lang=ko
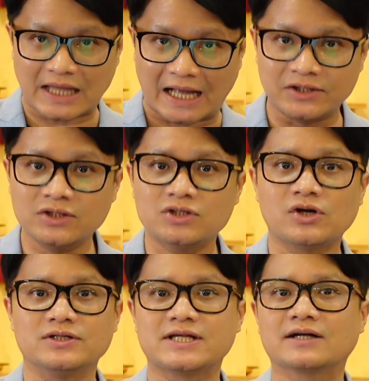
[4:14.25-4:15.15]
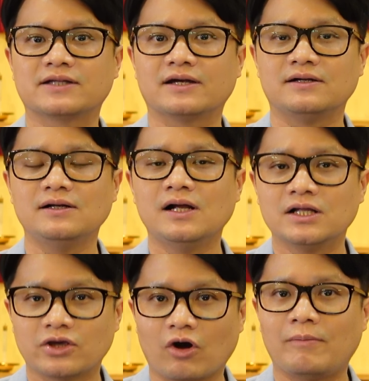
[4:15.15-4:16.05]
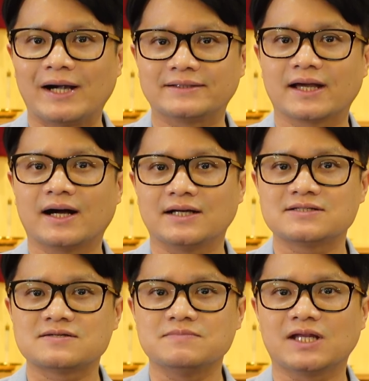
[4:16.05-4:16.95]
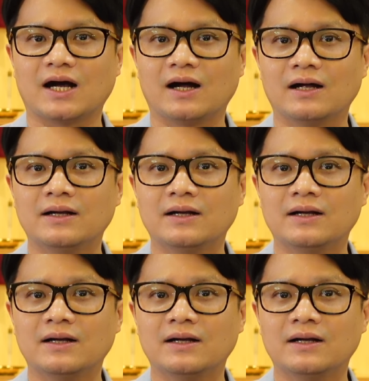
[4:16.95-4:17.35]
단절 상태를 경험할 때가 있습니다.